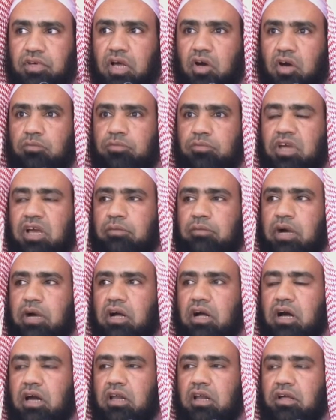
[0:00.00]
لهم
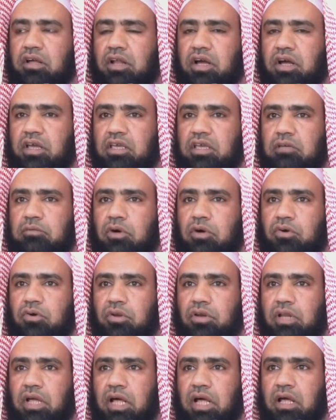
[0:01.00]
كما قال
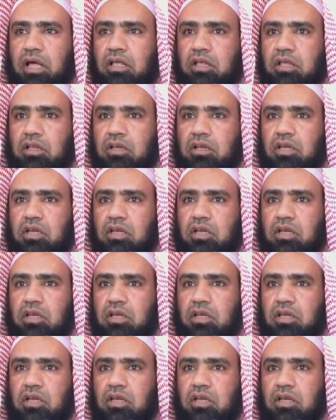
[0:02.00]
رحمه الله